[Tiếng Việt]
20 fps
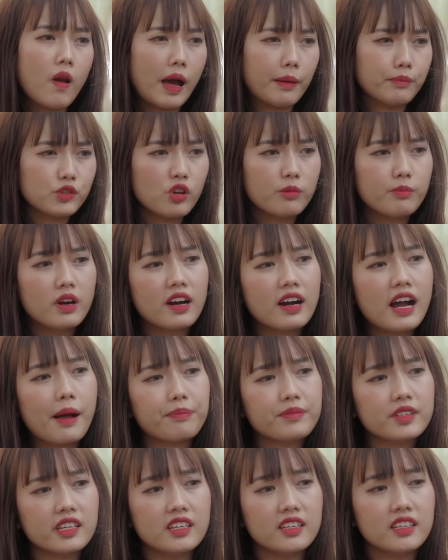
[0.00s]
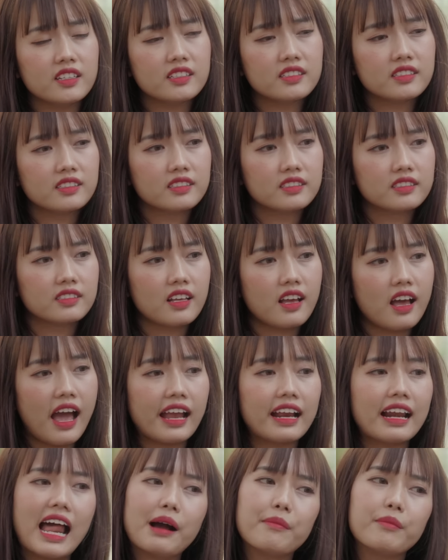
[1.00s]
lắm rồi mới gặp nhỉ
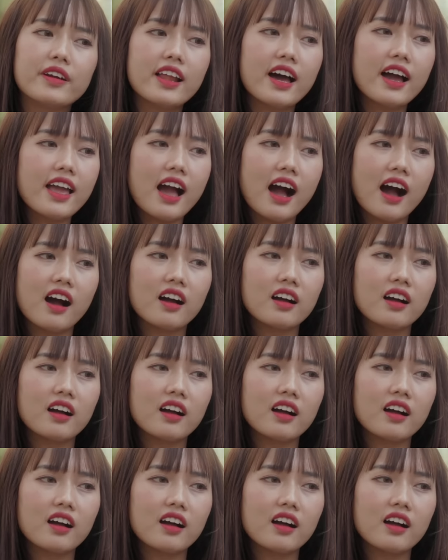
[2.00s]
Anh làm ở đây à?